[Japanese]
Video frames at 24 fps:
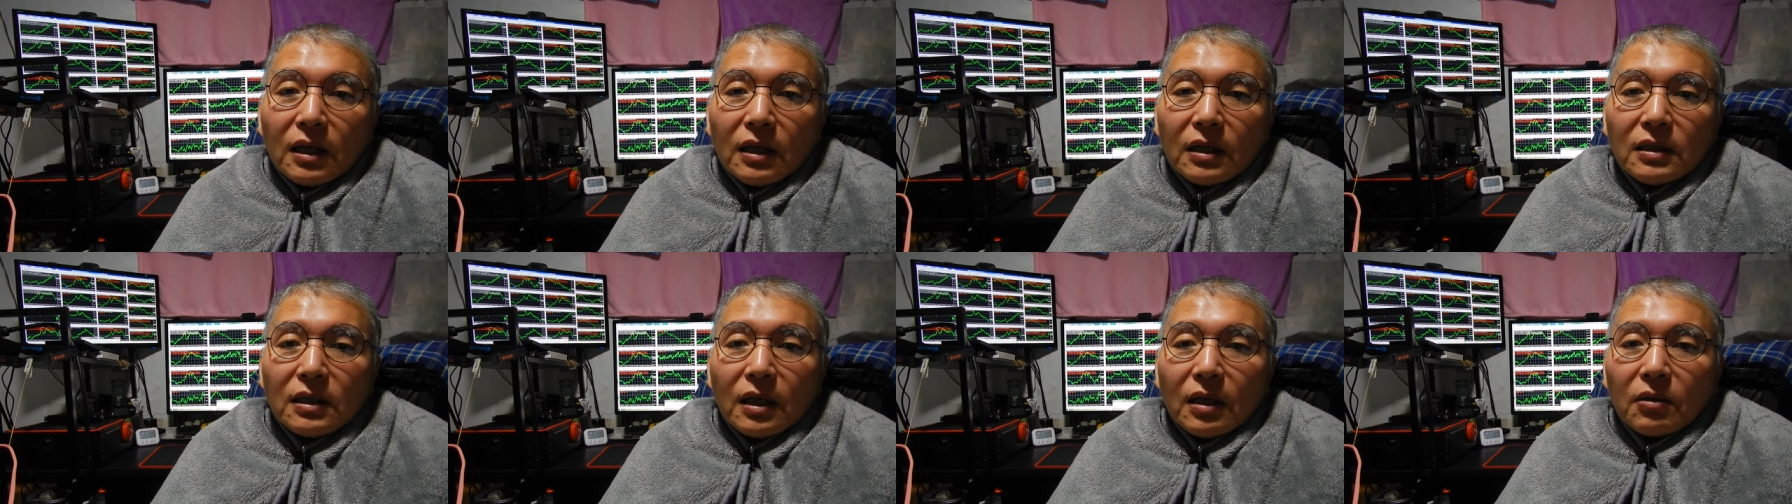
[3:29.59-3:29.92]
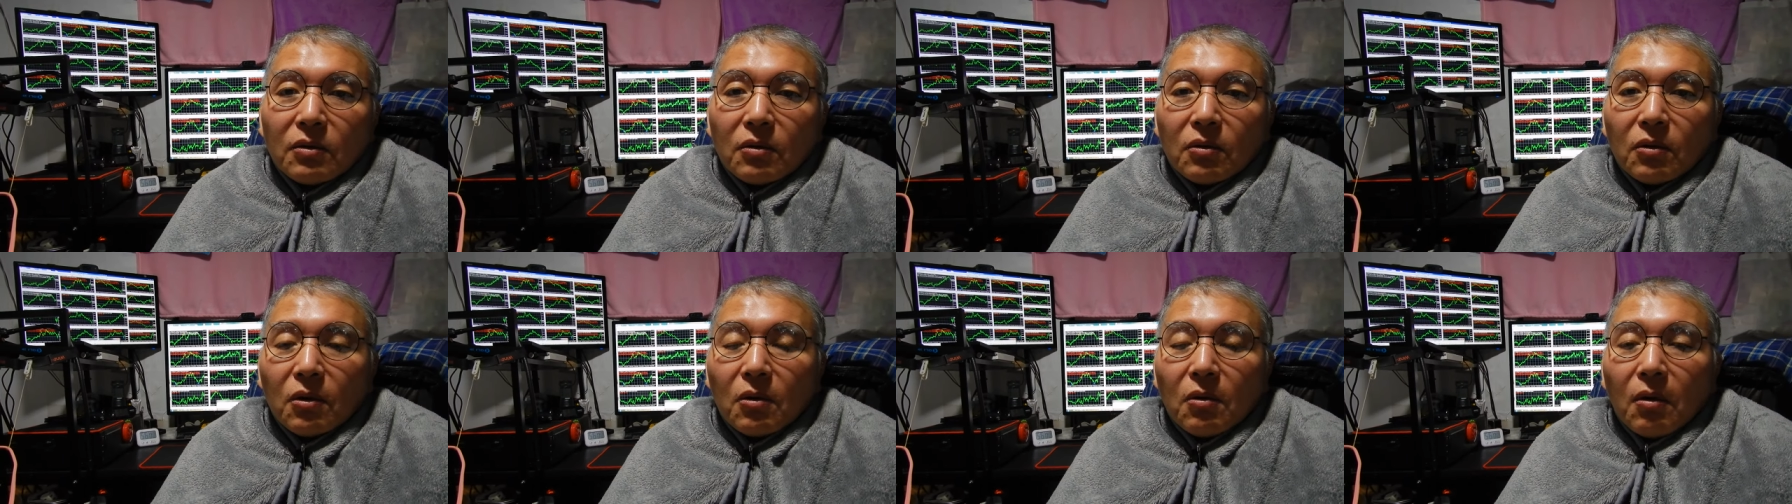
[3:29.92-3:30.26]
てき
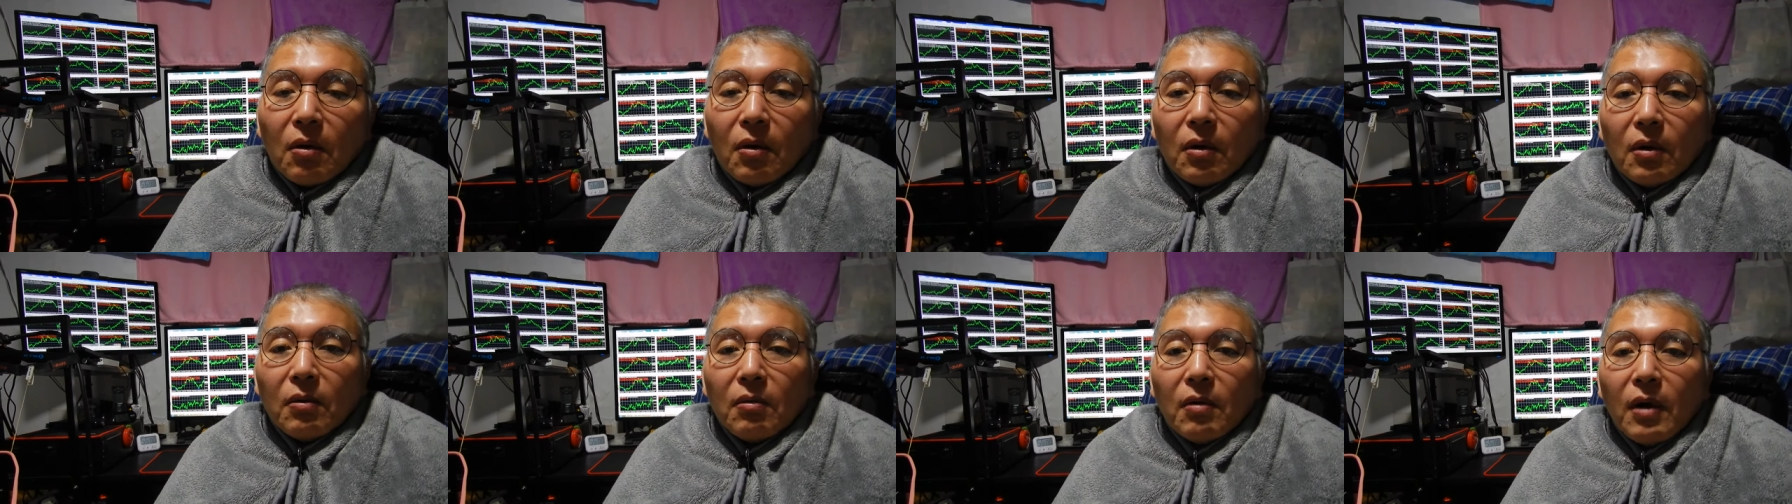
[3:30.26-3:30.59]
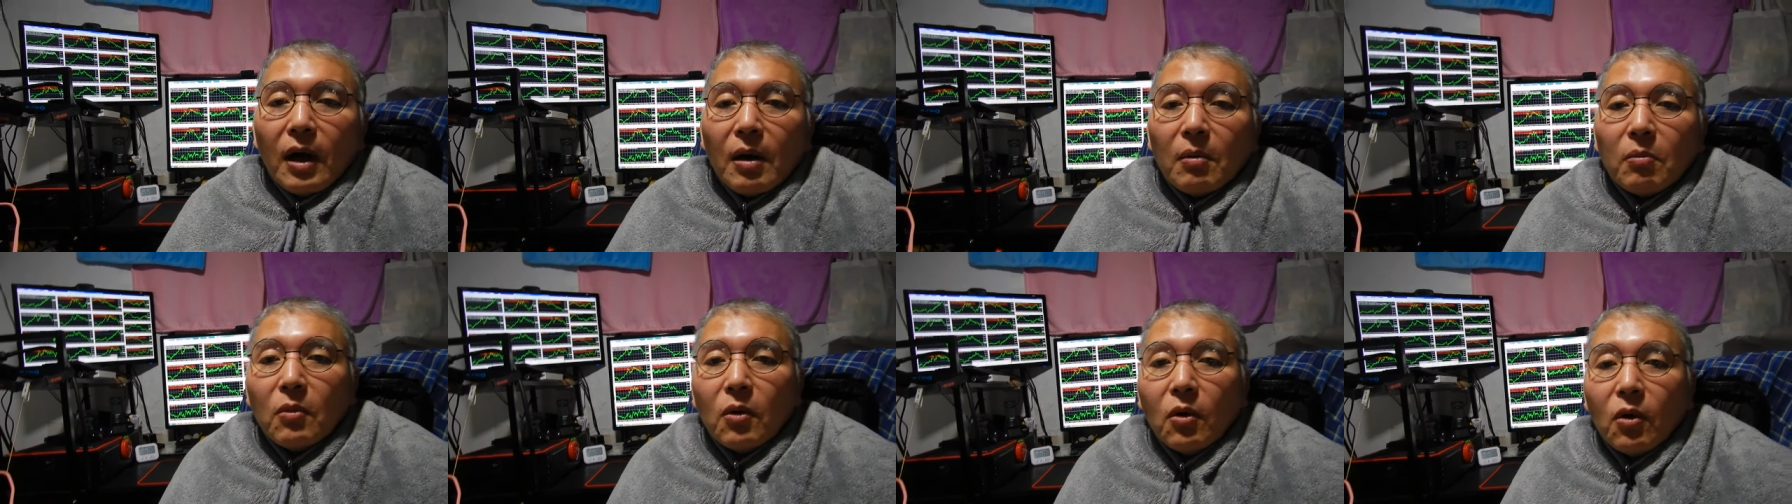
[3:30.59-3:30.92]
たとの
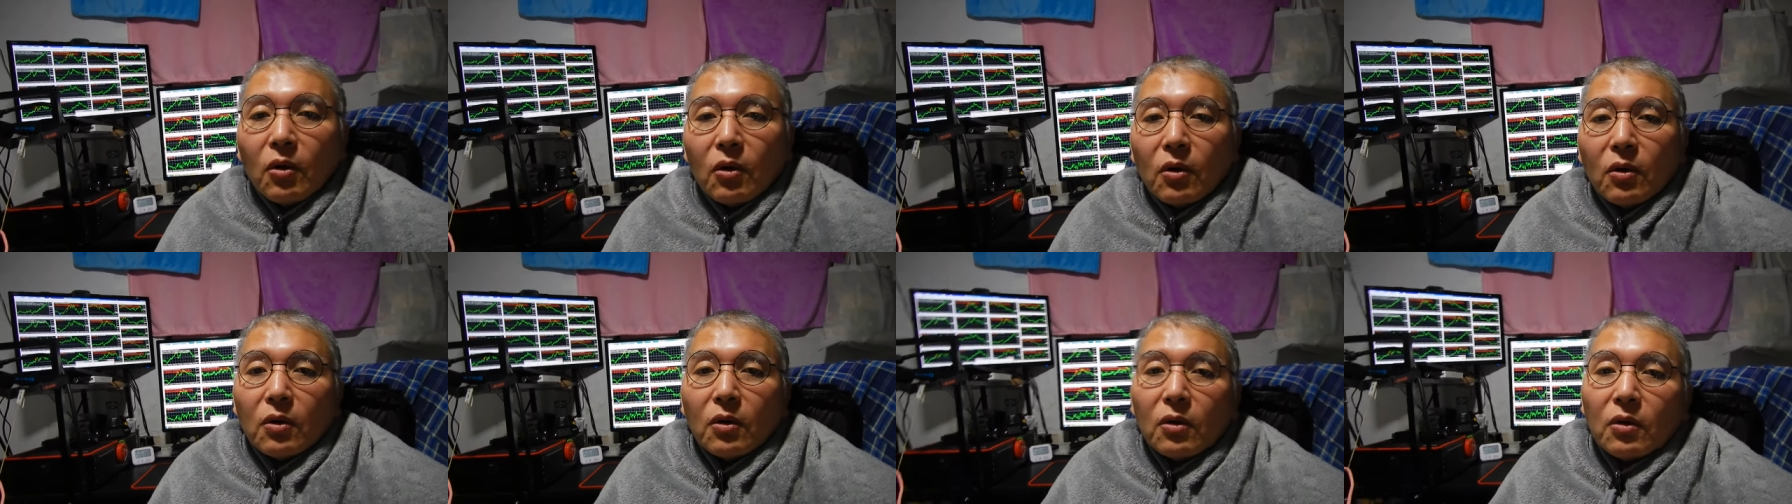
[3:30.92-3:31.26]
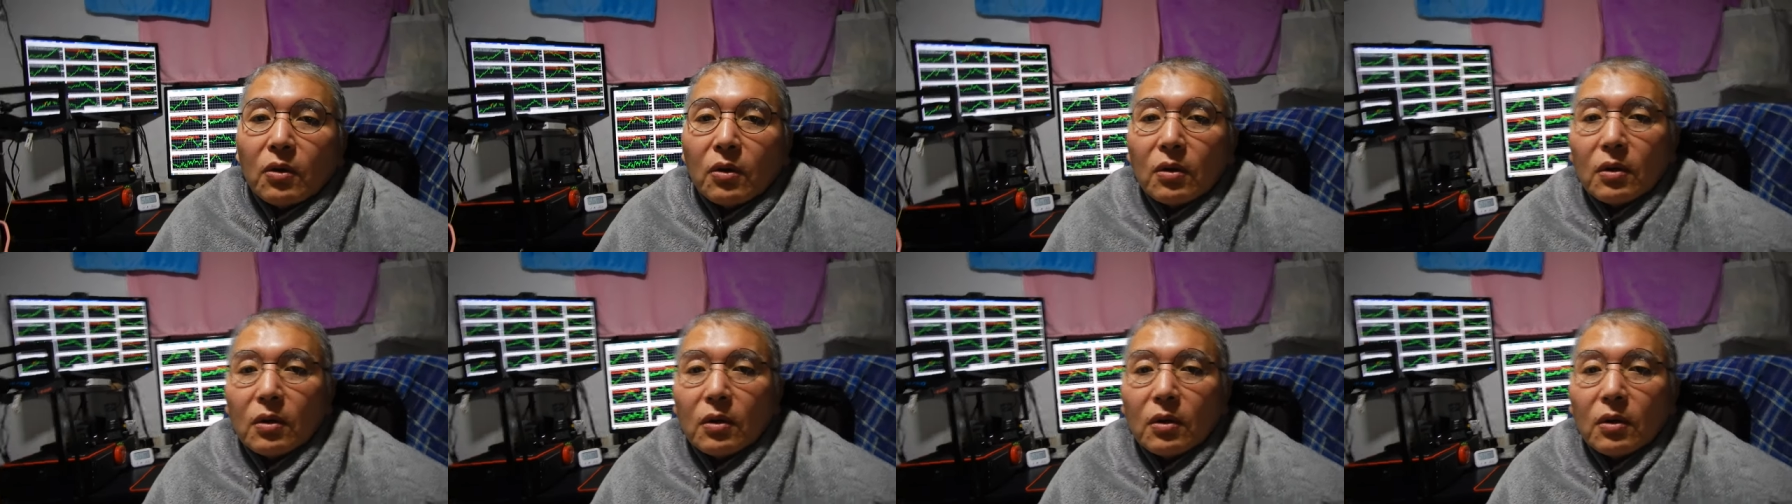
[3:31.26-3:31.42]
は、も